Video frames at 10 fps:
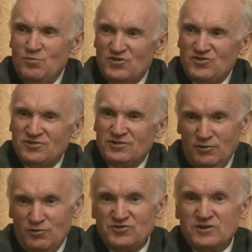Мощи.
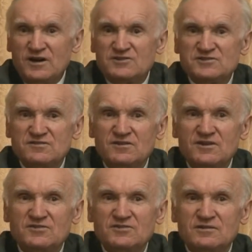Хорошая, кажется,
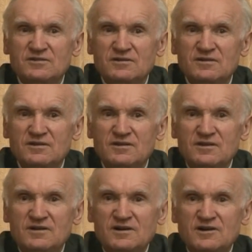вещь.
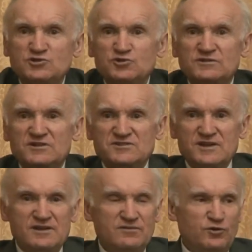Хорошо,
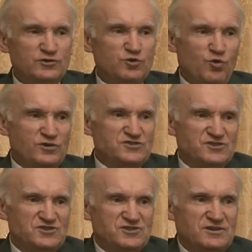достали вот
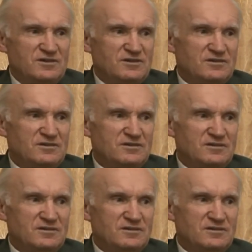косточки.